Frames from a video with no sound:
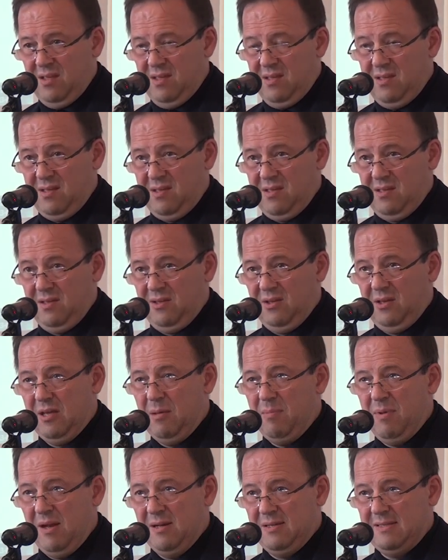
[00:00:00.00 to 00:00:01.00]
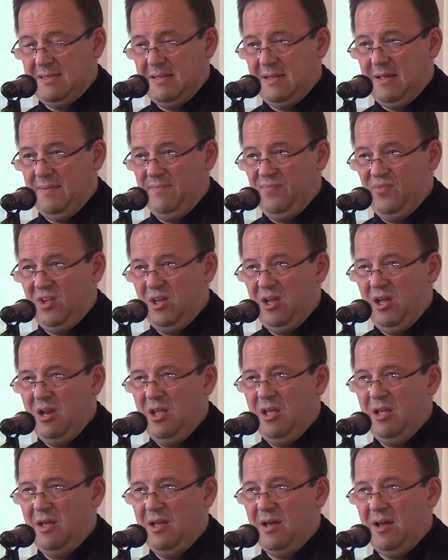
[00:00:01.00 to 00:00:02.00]
e, Goebbelsa,
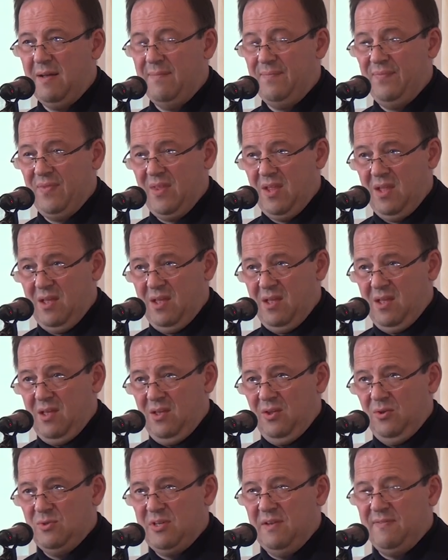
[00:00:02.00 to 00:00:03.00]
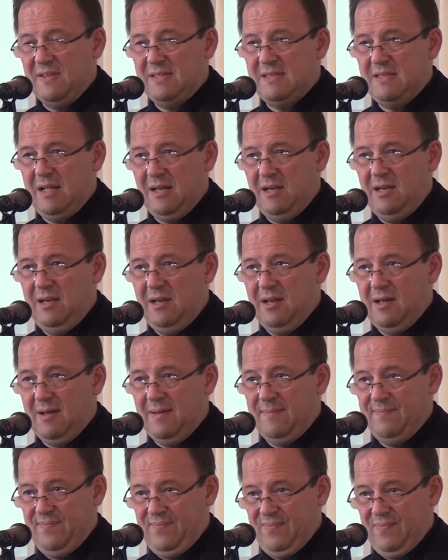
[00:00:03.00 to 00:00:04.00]
Geringa, Józefa
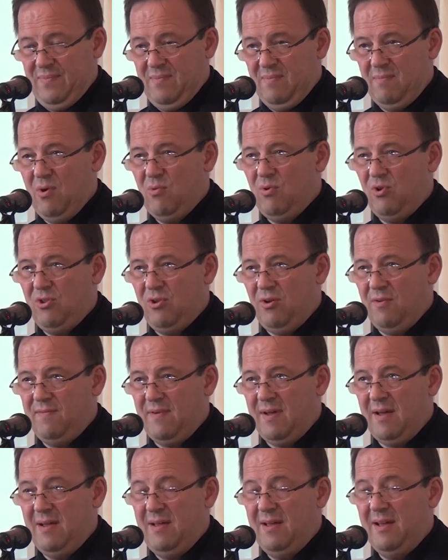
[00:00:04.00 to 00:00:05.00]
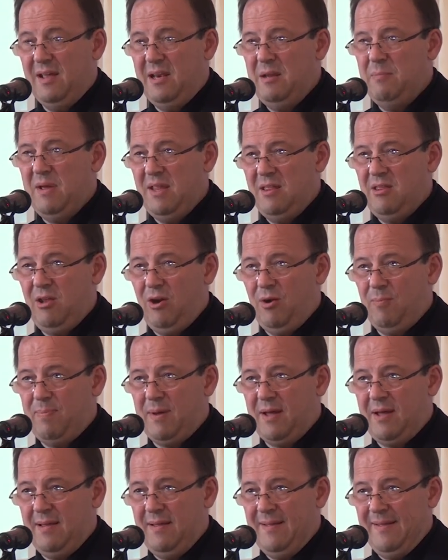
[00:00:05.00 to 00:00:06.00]
Stalina, Mołotowa,
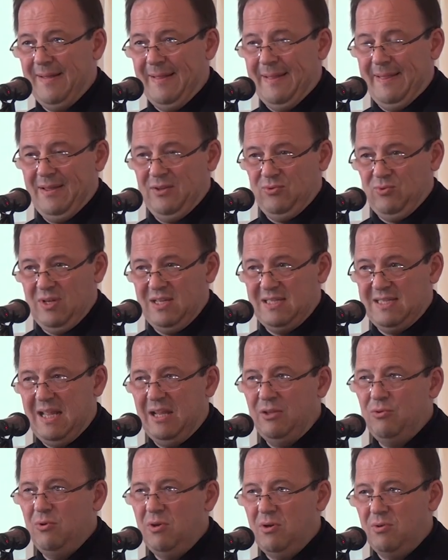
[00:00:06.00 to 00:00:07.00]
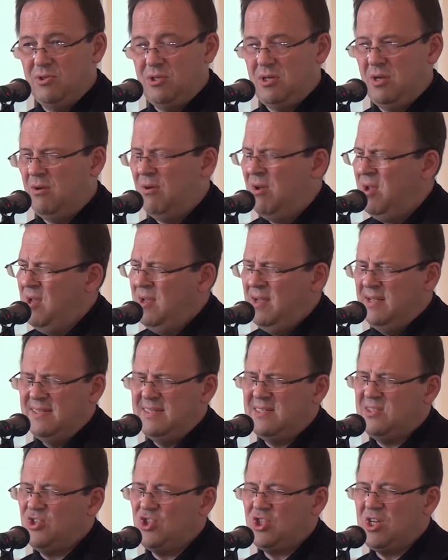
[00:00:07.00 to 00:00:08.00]
Ribbentropa, które znajdują się
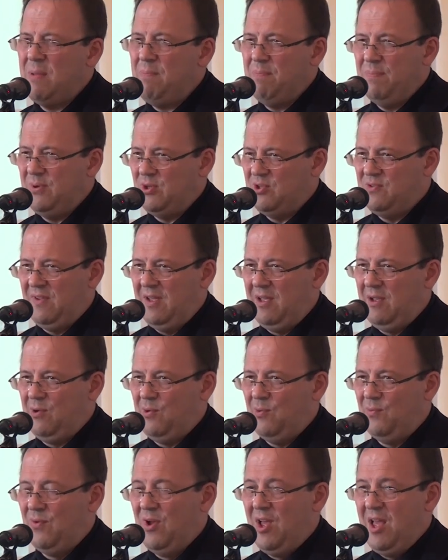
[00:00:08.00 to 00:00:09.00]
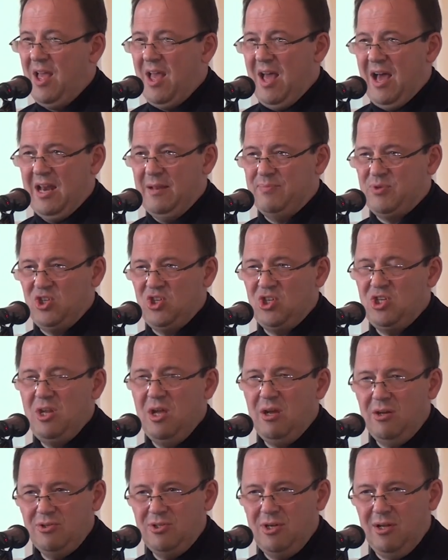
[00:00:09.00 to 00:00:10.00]
strzępy dźwięków. Ale przecież
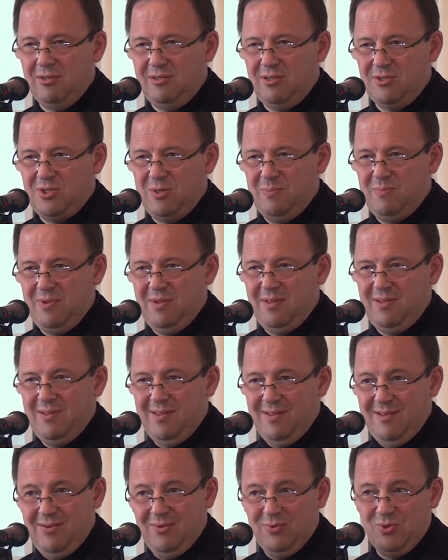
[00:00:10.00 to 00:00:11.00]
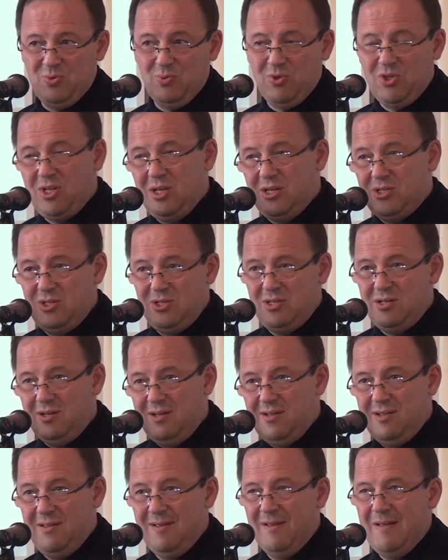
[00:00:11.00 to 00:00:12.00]
nie chodzi o to, żeby usłyszeć
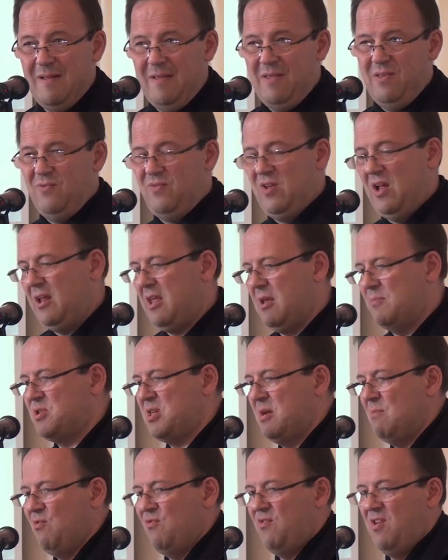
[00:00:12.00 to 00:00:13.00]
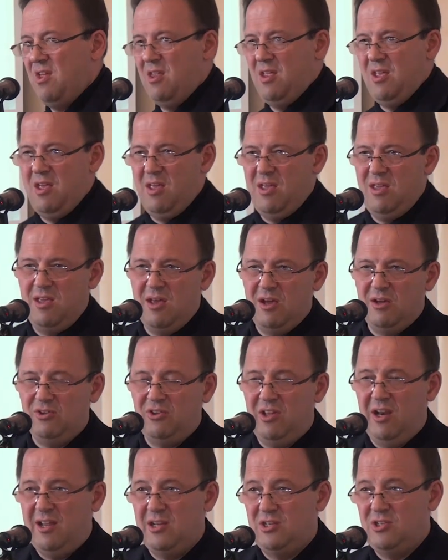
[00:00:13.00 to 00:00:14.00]
e, wielkie przemówienie i jego
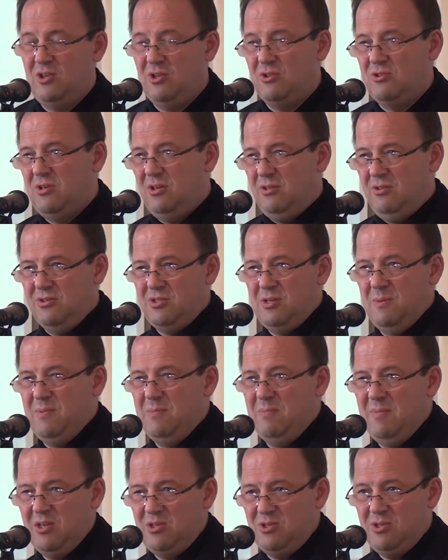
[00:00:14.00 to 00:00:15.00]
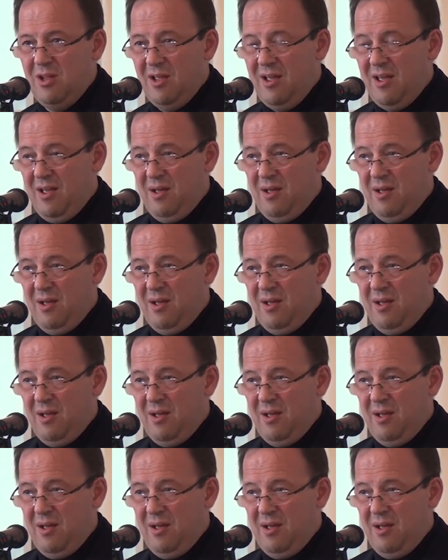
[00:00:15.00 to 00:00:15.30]
treść. Chodzi o to, żeby mieć